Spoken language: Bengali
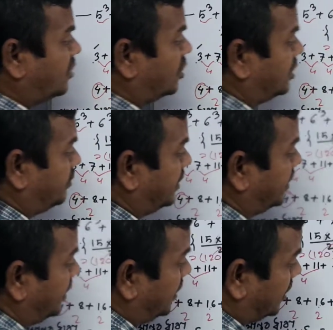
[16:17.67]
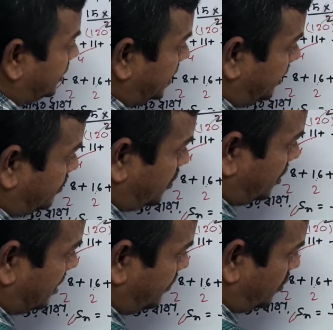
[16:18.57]
করে দিবে শেষ
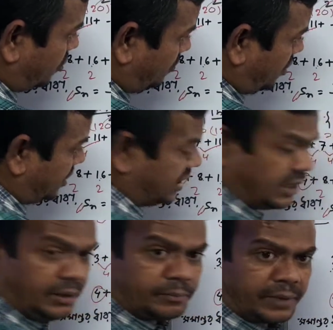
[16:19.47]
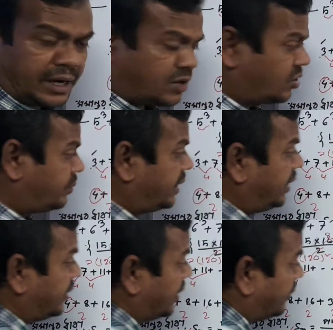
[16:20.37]
পদকে প্রথম পদ দ্বারা ভাগ করবে
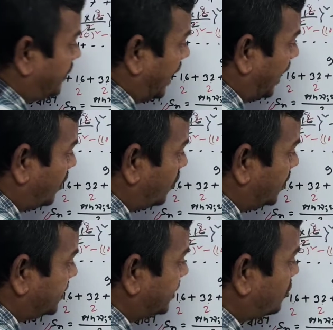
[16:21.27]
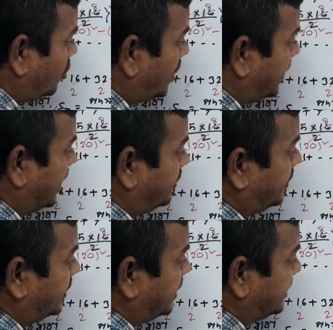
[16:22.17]
ভাগ করে যে সংখ্যাটা আসবে
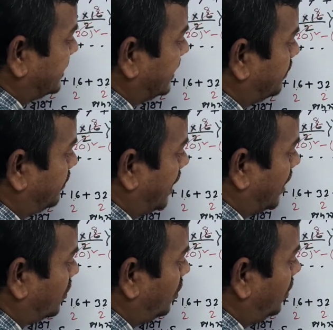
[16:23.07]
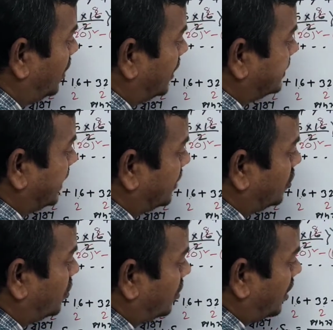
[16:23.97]
তিন চারে বারো চার
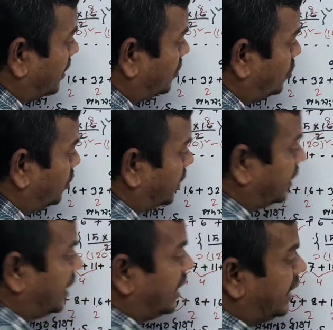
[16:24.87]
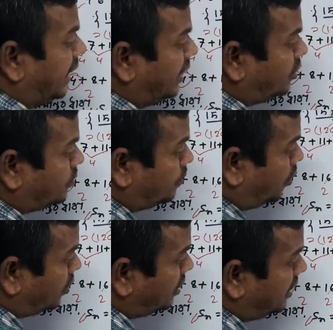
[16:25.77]
দোকান আট দুই এই
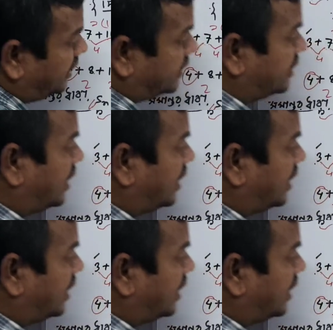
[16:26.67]
বত্রিশ